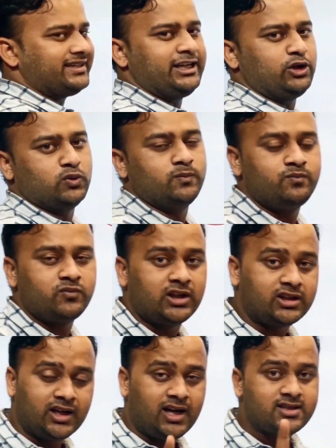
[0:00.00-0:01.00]
थर्टी टू
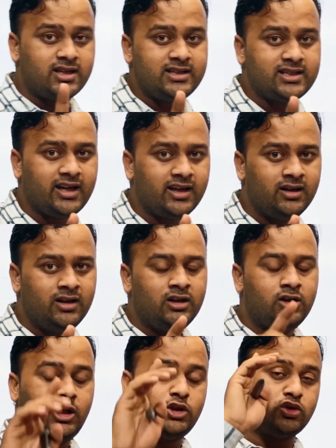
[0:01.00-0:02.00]
कितना आसानी से आया
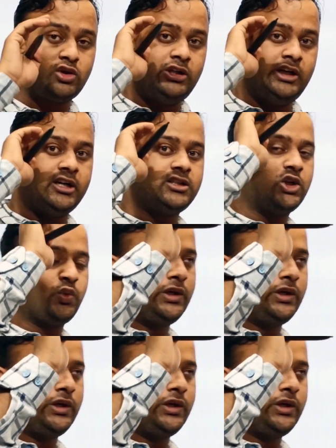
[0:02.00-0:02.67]
नहीं तो थ्री एट जा